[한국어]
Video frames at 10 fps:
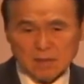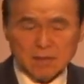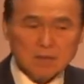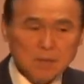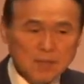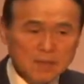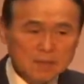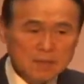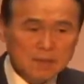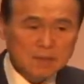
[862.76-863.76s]
그렇다면
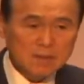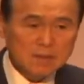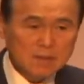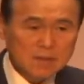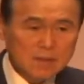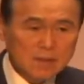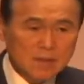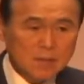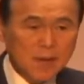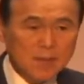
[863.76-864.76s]

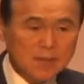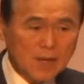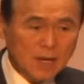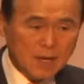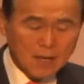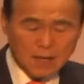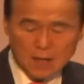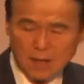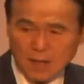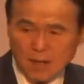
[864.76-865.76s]
이 밤에 내게
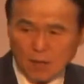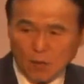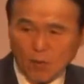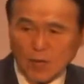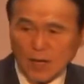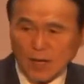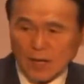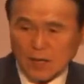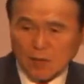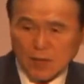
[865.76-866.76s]

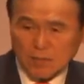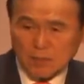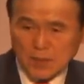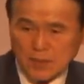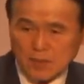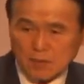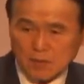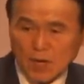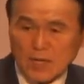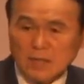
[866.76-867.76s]
올라가라고 하는
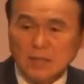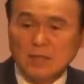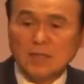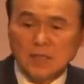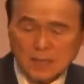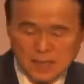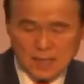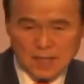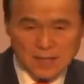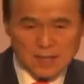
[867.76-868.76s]
베델은 과연 어디냐?